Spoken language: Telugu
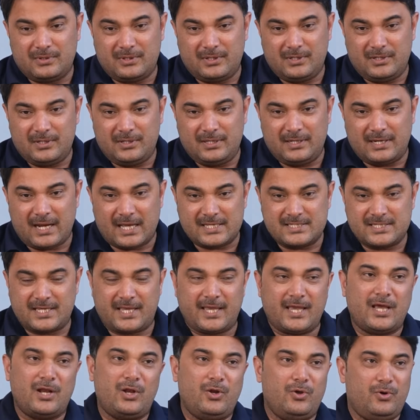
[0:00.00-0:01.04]
ఈ
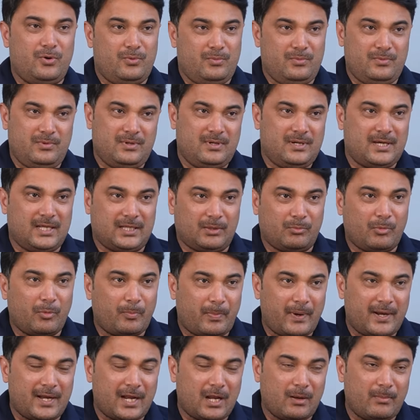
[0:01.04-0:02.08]
రాజకీయాల్లో గత
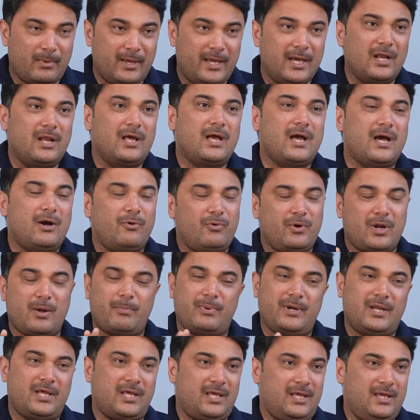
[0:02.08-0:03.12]
ముప్పై నలభై ఏళ్ళుగా
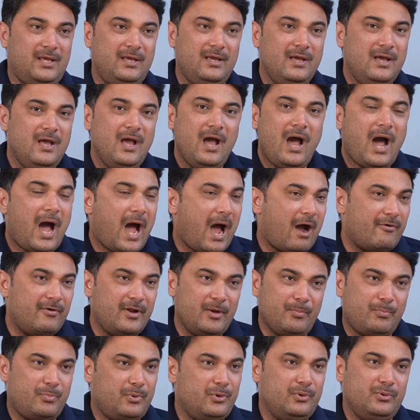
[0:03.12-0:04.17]
ఉన్నప్పటికీ
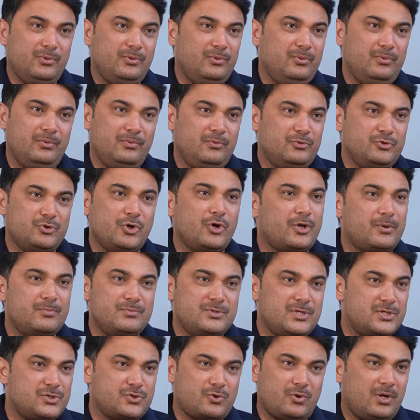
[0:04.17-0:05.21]
ఆవిడెప్పుడు జోక్యం
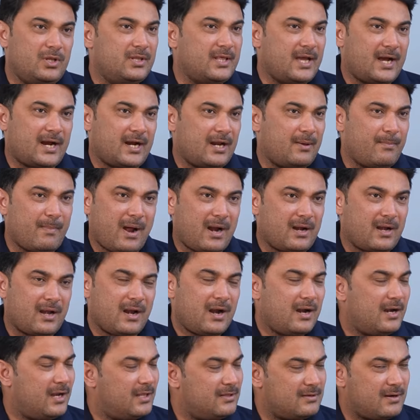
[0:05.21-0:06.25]
చేసుకోలేదు ఎక్కడ
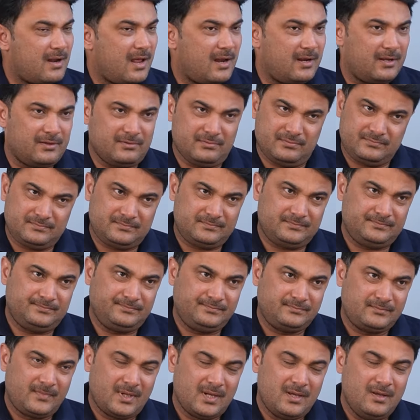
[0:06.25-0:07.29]
మాట్లాడలేదు రాలేదు
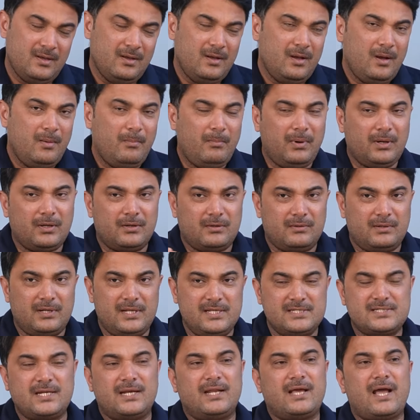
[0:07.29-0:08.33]
బట్
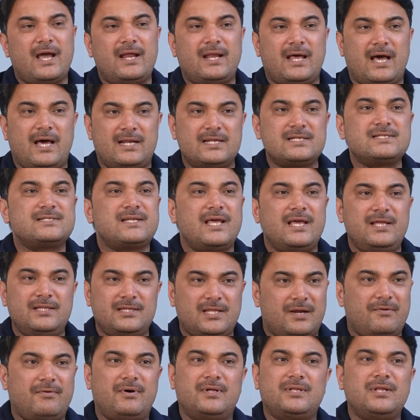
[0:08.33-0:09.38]
రీసెంట్గా ఆయన అరెస్ట్ అయిన
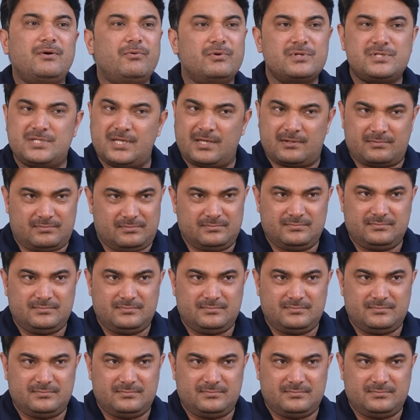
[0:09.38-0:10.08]
తర్వాత వచ్చారు